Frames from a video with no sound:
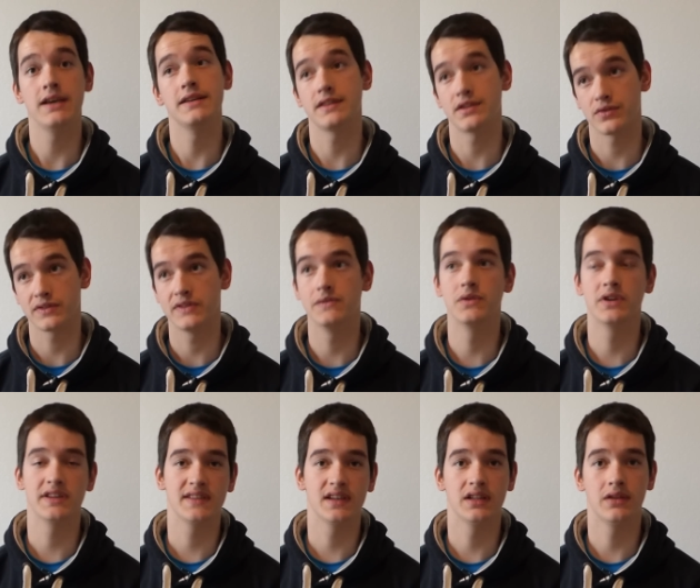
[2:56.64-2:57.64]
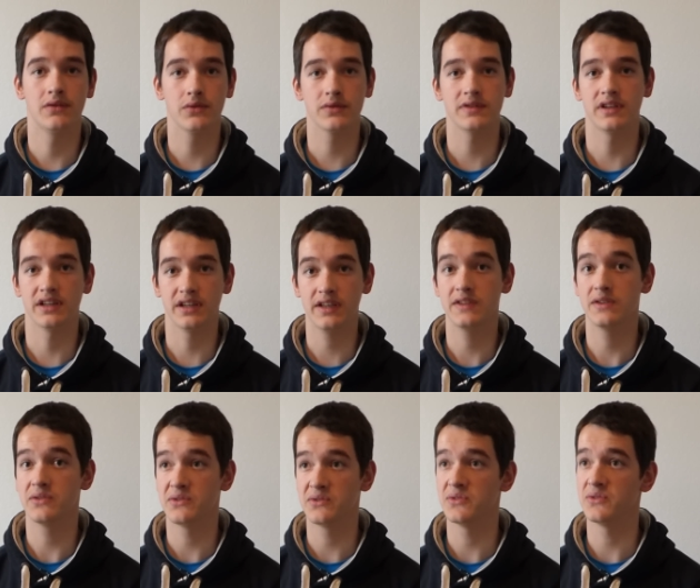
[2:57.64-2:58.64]
sachant que si vous cassez un avion, ça risque
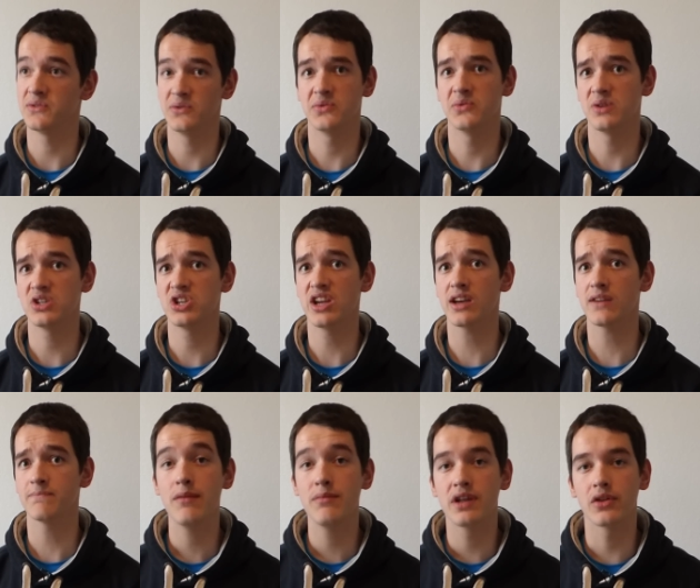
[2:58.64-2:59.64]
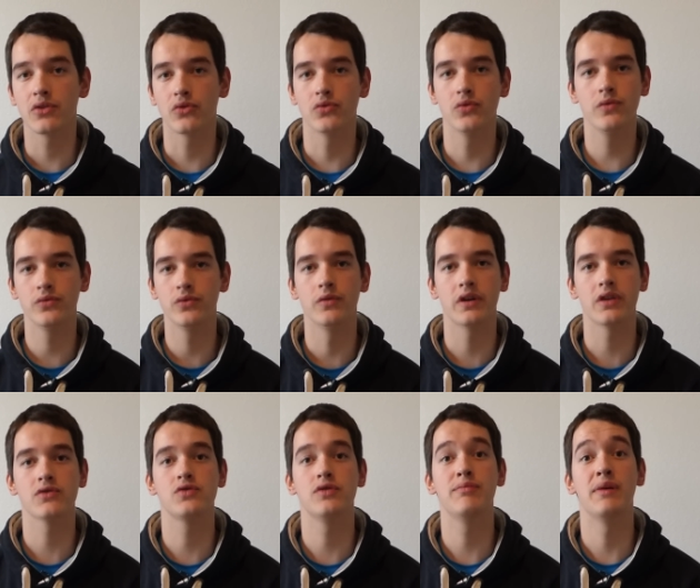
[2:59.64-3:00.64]
de coûter cher. Et bien entendu, vous devrez
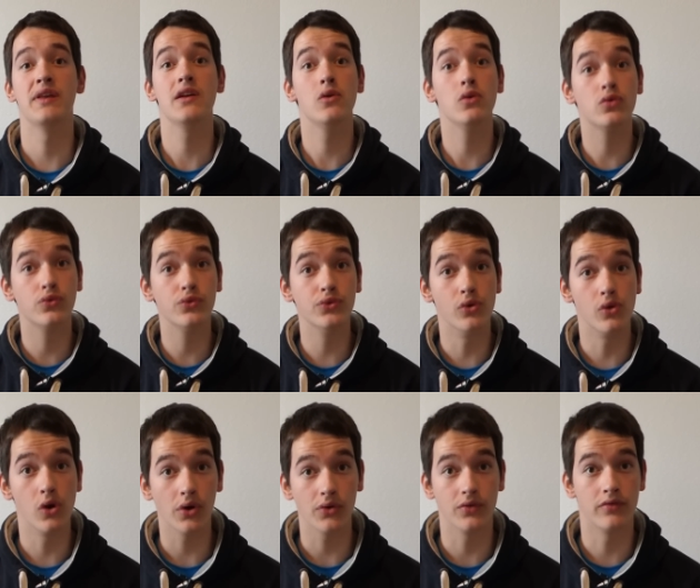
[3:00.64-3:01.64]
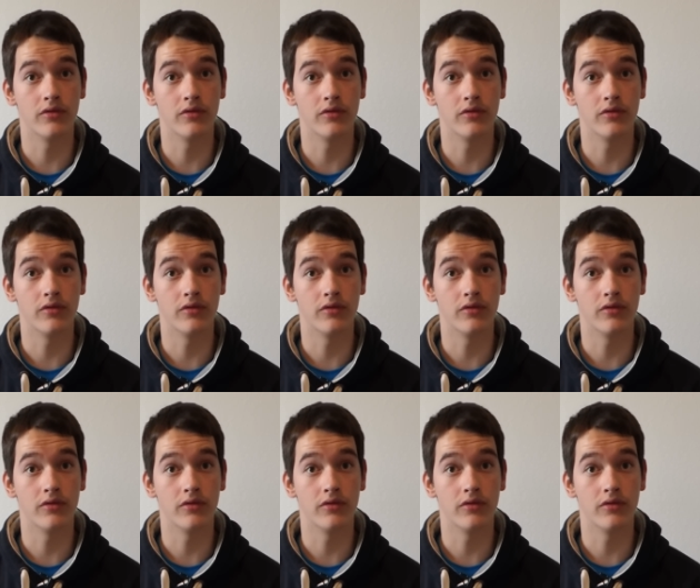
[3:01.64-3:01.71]
ensuite payer le coût de l'heure de